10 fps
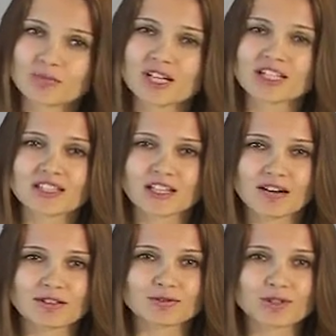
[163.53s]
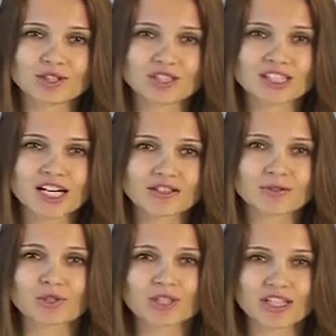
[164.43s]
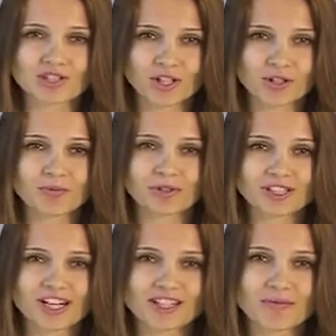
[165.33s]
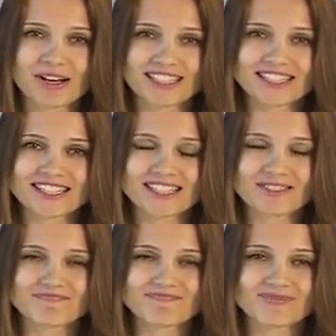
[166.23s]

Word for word: приостанавливающие старт к ужесточению монетарной политики.